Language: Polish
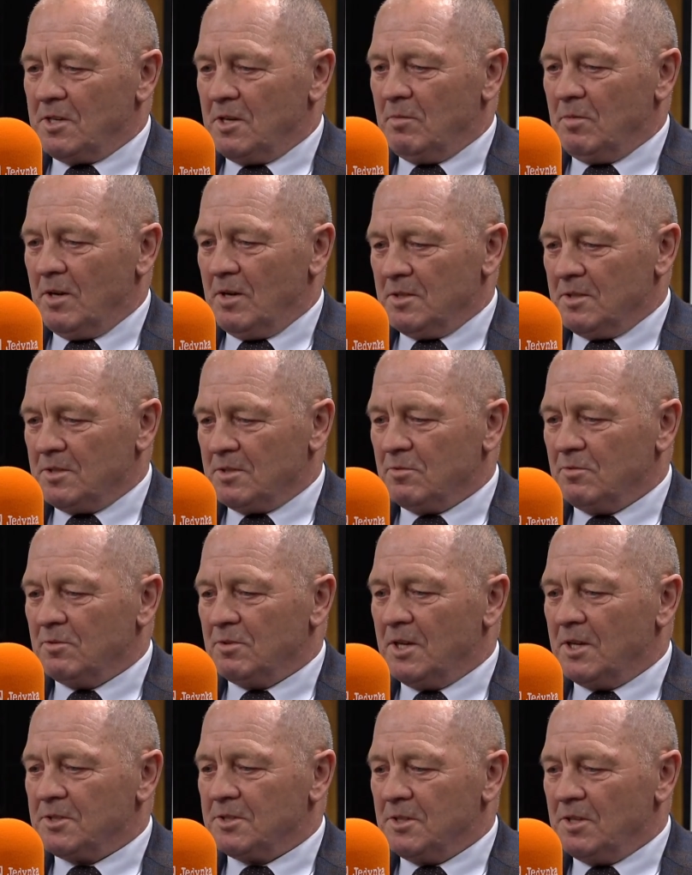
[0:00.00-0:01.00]
Trzeba
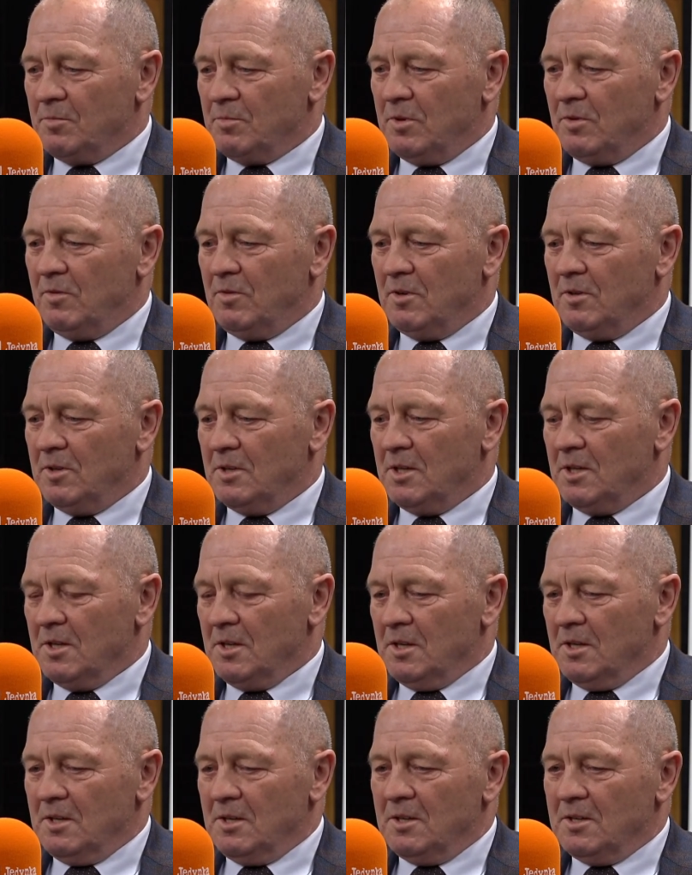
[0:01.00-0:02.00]
skutecznie, powoli
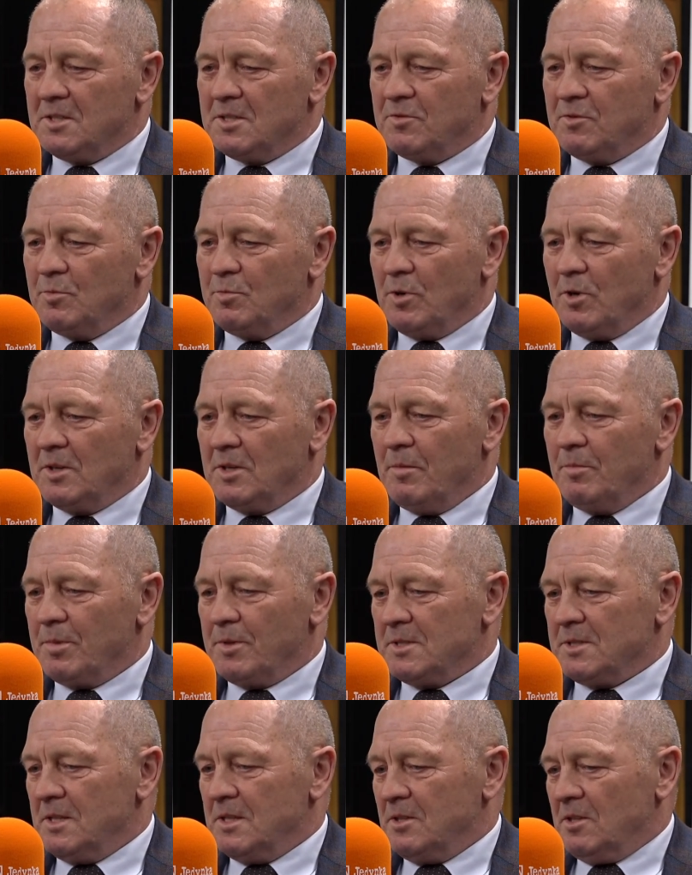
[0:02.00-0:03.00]
e, swój program
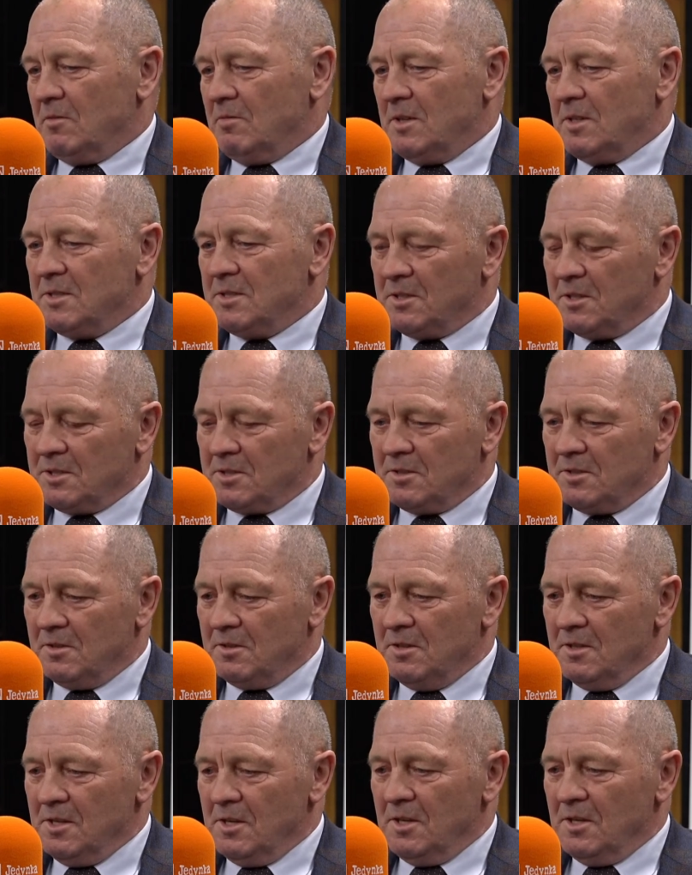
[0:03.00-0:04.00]
prezentować.
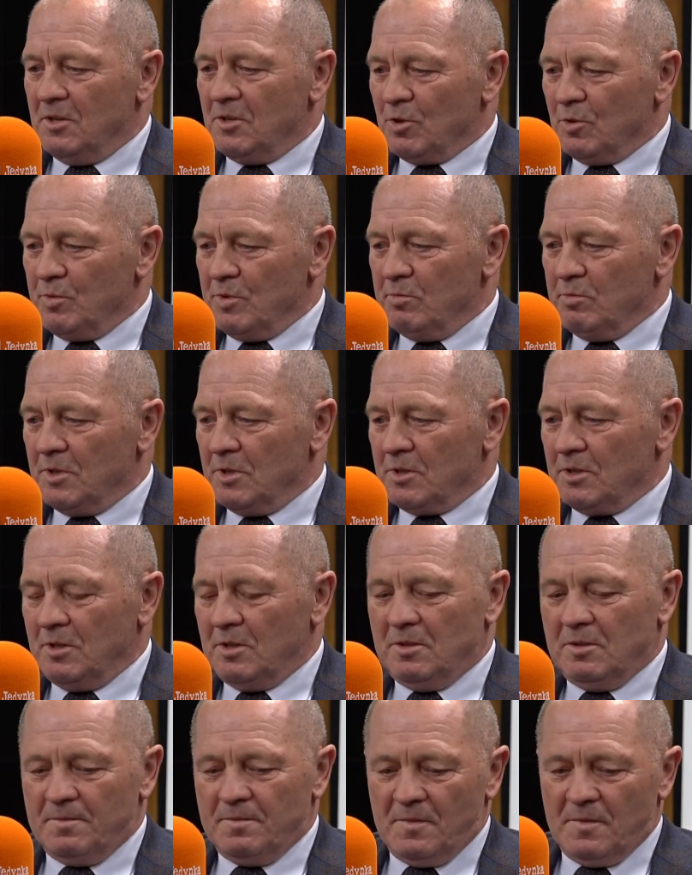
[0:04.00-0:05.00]
Zresztą robimy
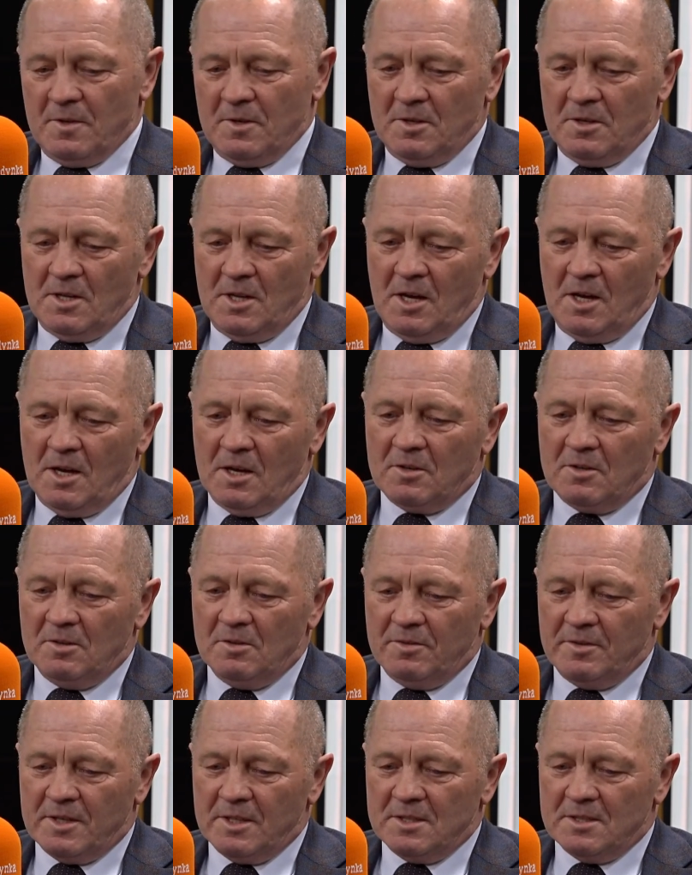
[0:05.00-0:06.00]
to na
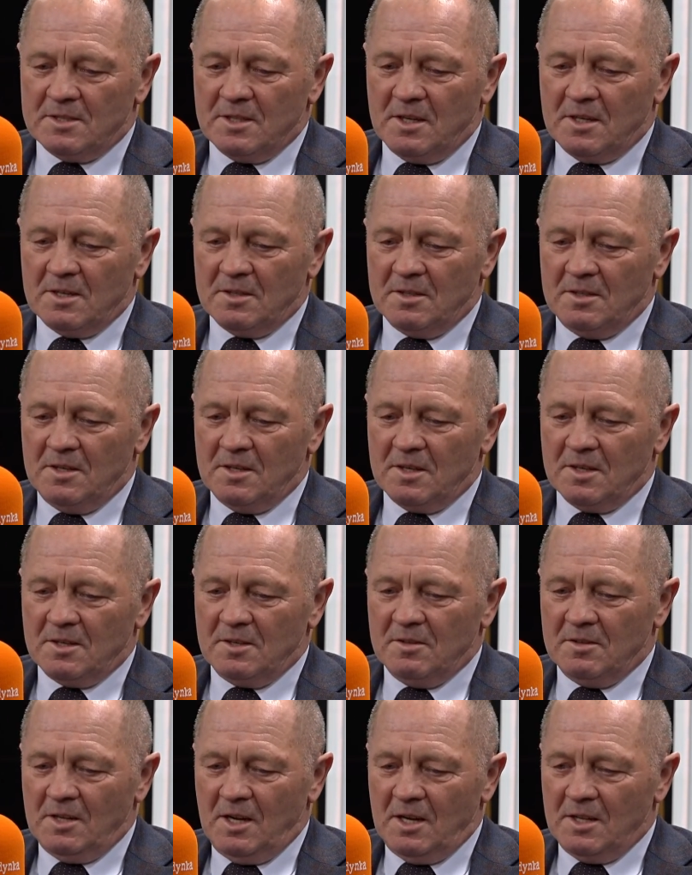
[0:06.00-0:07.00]
konferencjach
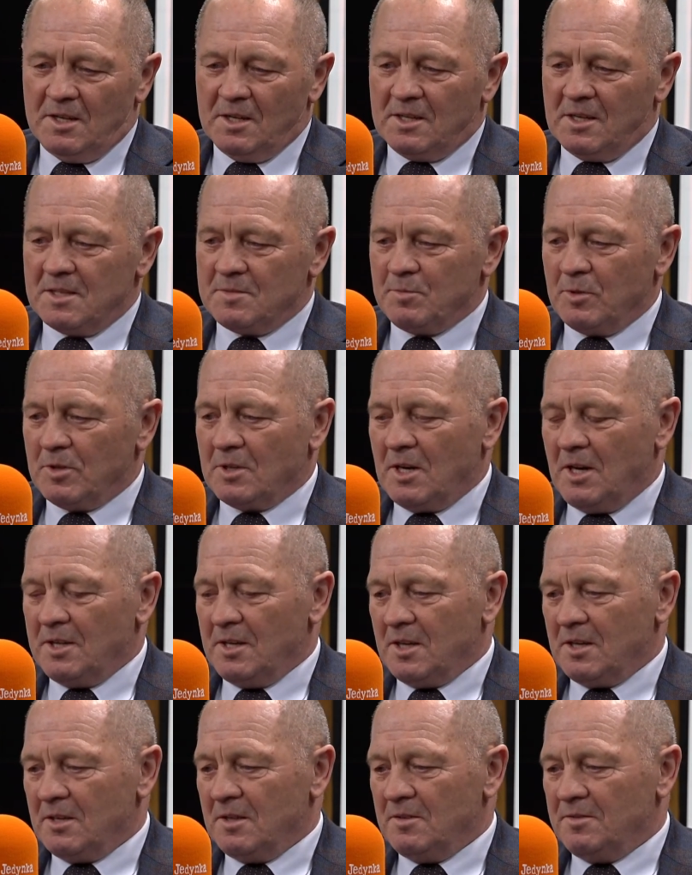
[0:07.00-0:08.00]
regionalnych, na
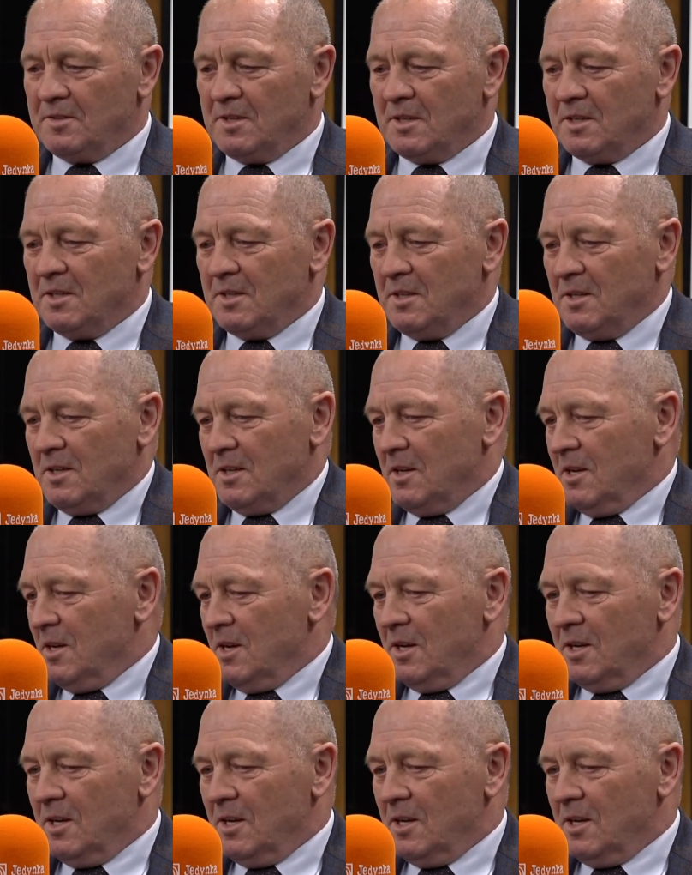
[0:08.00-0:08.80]
spotkaniach w terenie.